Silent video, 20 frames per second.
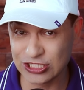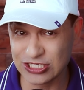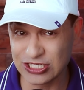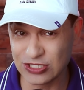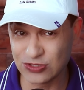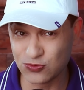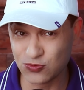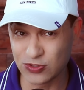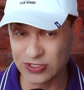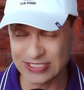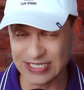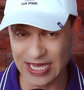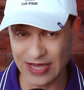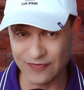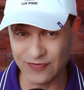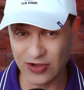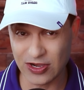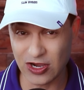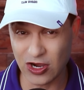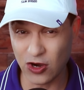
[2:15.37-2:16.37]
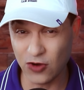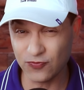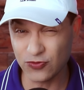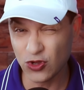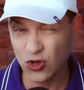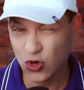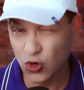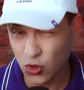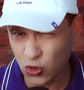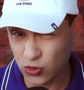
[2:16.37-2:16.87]
in den USA
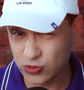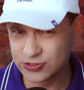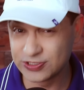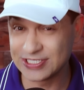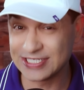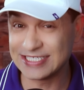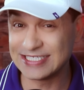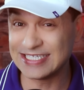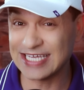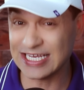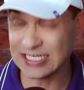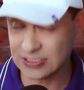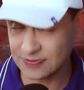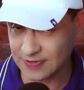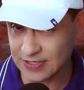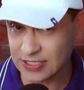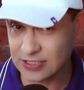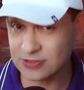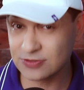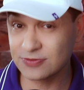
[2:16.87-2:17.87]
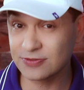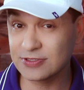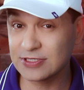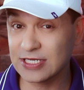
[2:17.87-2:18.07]
verkauft und sich deswegen so